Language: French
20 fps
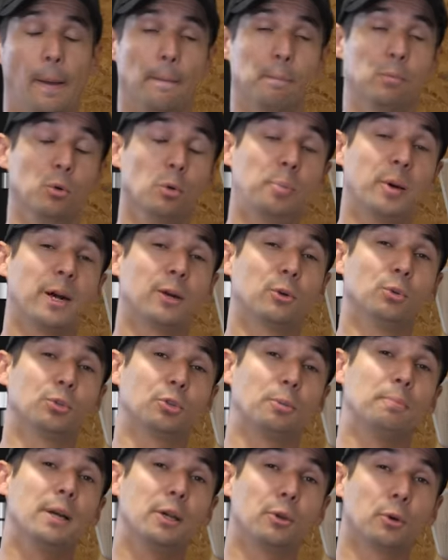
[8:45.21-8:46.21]
Bon par
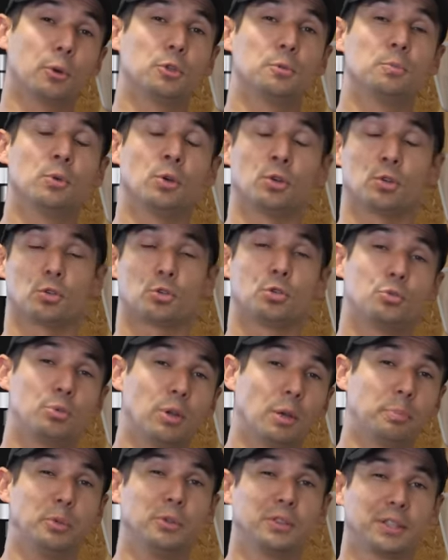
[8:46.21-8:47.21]
contre, malheureusement, je
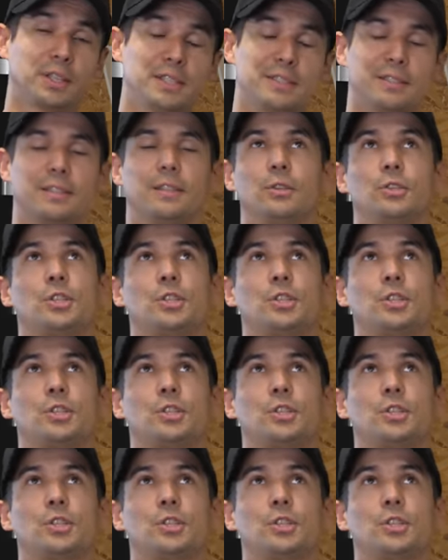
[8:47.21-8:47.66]
suis un peu triste.